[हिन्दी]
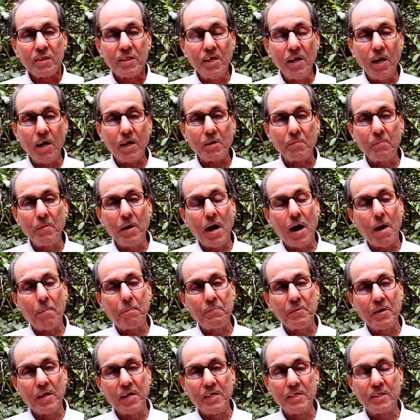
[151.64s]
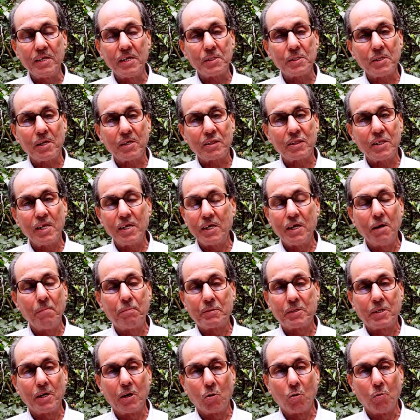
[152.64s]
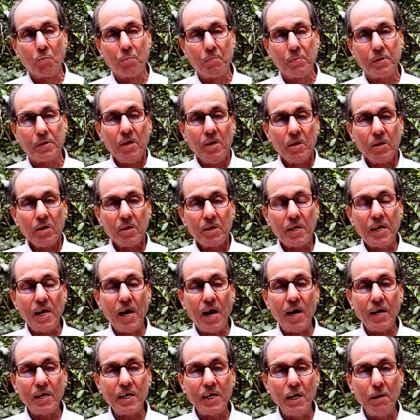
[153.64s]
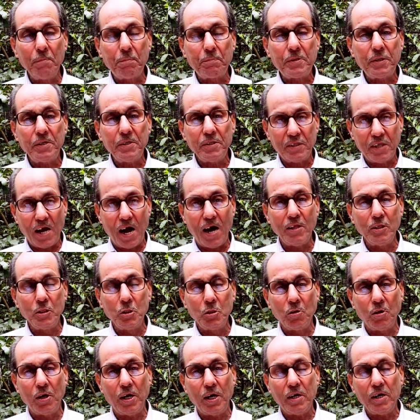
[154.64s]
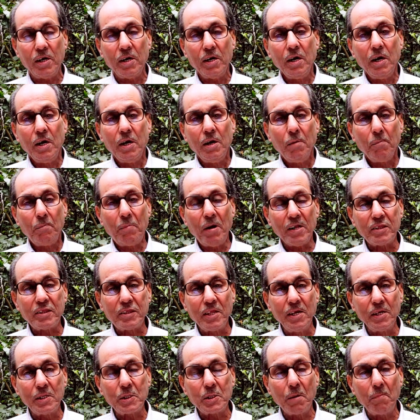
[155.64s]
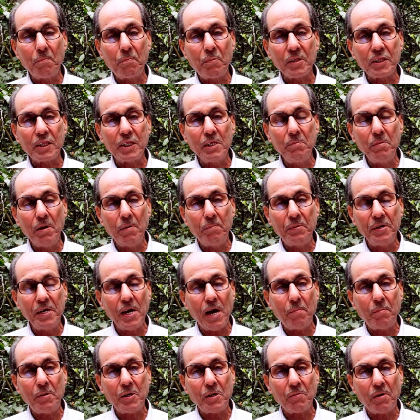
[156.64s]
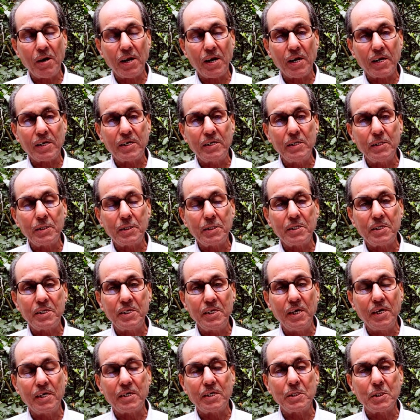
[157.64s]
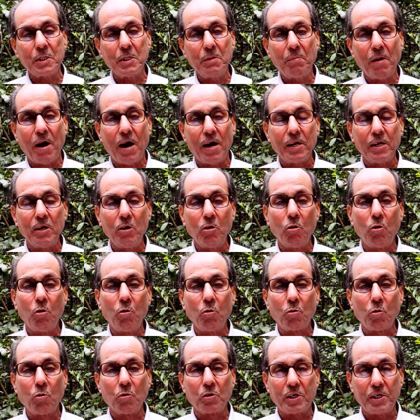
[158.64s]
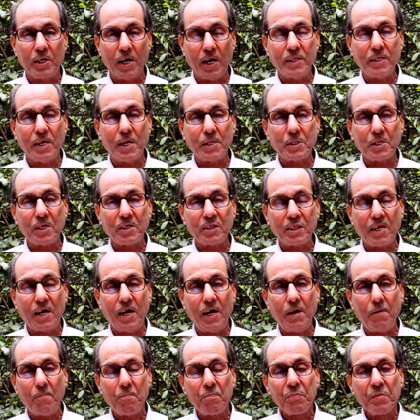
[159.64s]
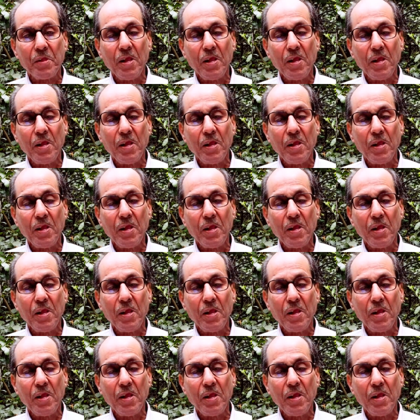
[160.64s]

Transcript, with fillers: तिलक में आप नहीं दे सकते गिफ्ट के रूप में क्या गिफ्ट दान जो है पैतृक संपत्ति में बिना बंटवारा किसी किए किसी बाहरी लोगों को किया जा सकता है